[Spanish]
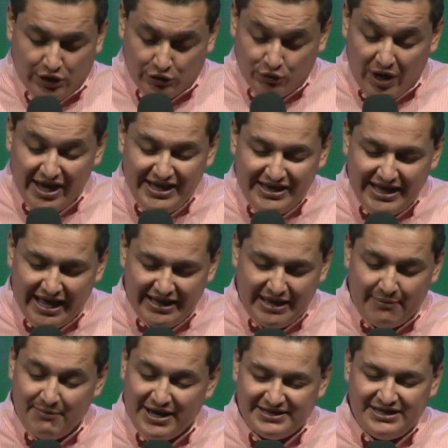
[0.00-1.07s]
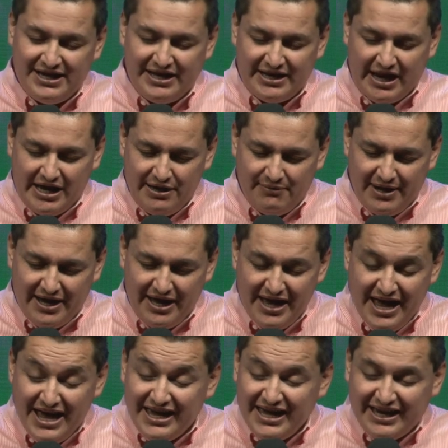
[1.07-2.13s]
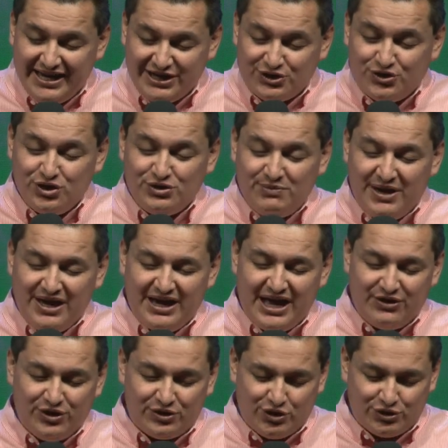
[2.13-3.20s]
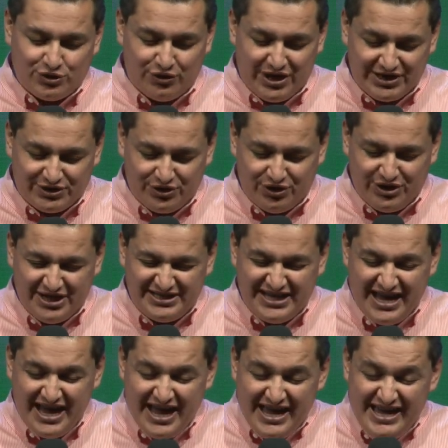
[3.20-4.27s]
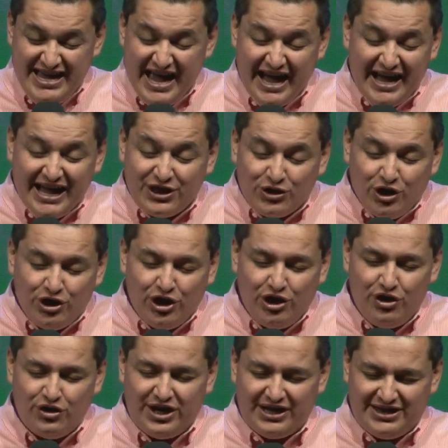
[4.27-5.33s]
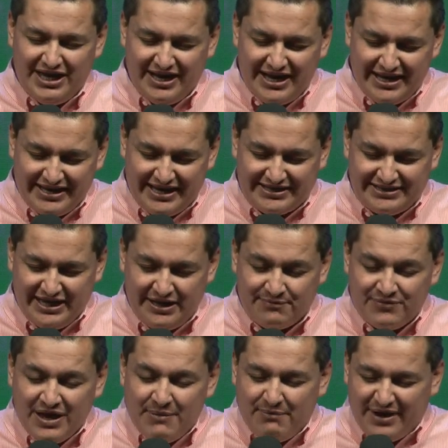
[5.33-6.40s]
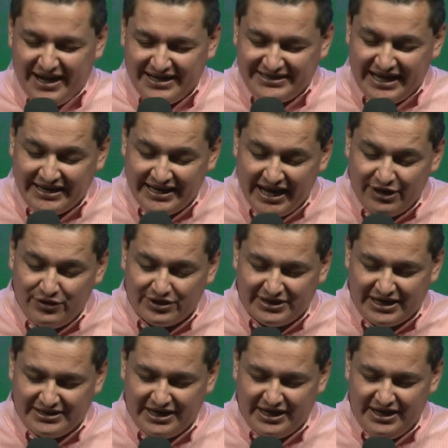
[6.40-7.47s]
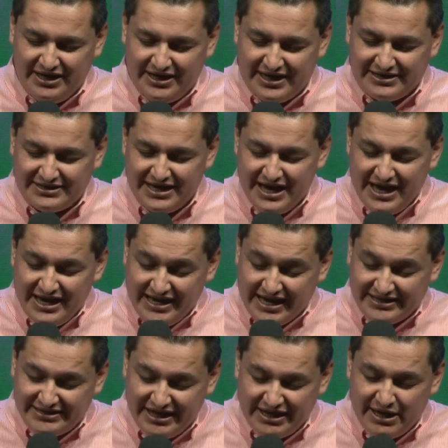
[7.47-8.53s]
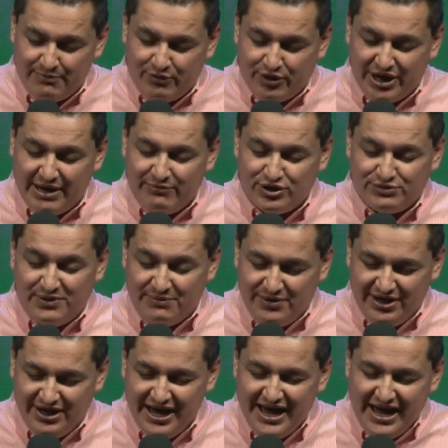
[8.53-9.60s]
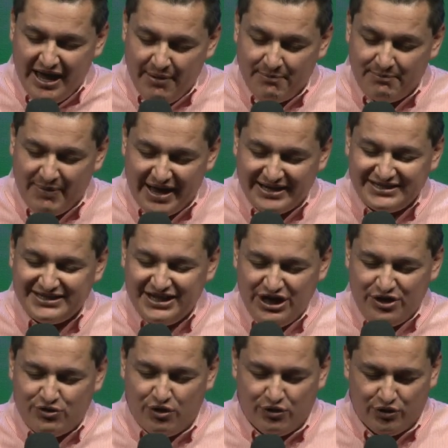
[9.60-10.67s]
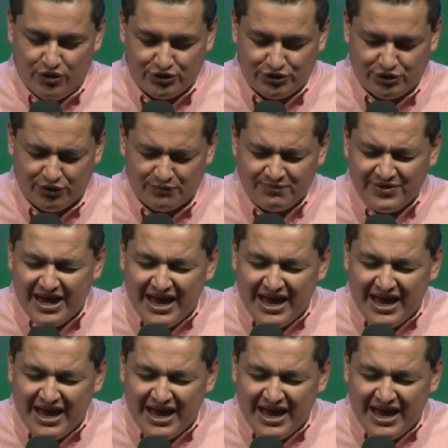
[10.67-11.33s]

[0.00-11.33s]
No hay nada más increíble que Jesús venga a nuestros corazones y haga todo lo que tenga que hacer para sanar nuestras heridas y hacer que podamos vivir en paz y con gozo.